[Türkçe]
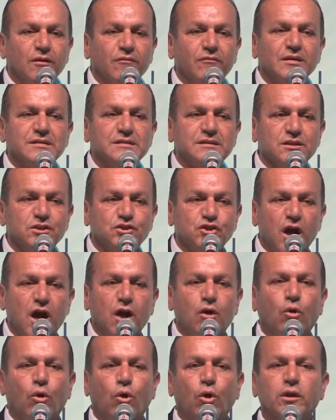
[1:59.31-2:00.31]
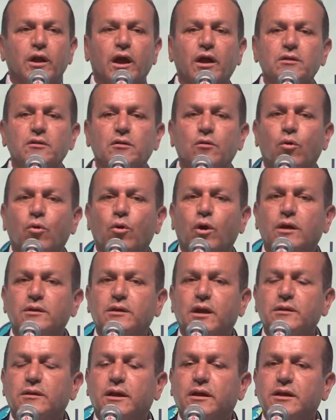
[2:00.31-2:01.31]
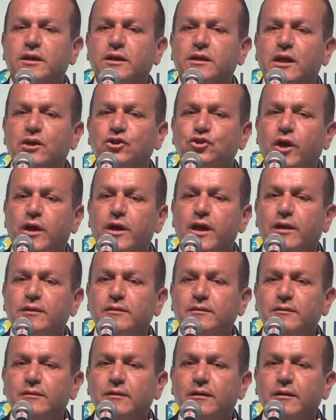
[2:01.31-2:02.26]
ve sıcak olan o adadaki yaşayan